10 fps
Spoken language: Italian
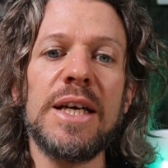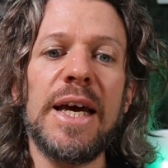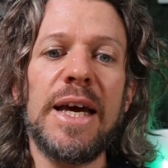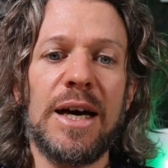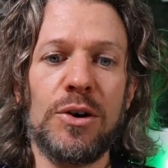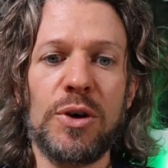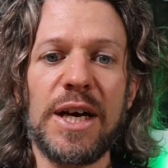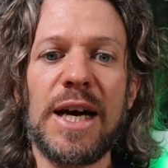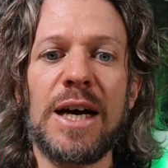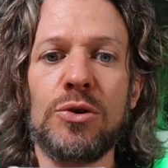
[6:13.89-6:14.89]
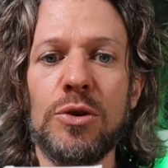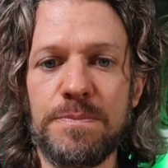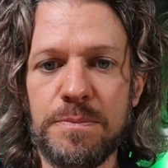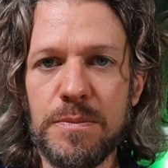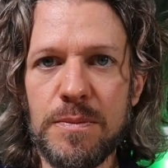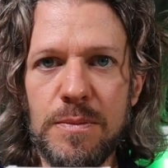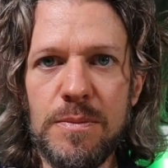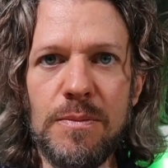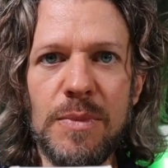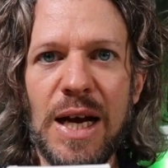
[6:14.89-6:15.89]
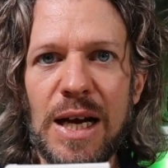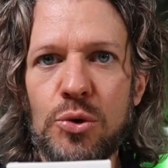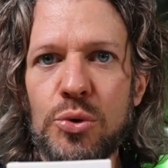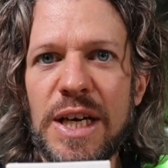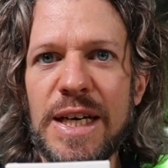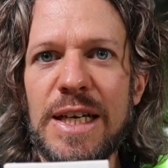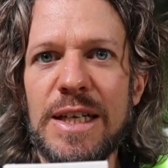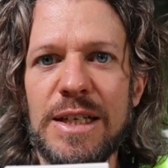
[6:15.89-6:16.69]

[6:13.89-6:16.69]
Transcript: e hanno creato alcuni anelli